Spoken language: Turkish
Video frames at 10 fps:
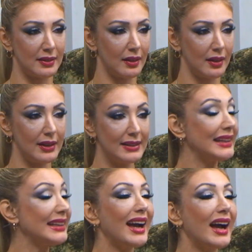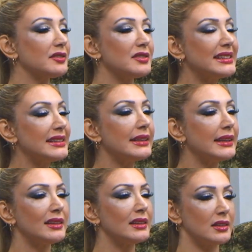Aynen öyle. Senin kart vizitin
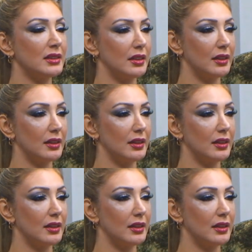nedir?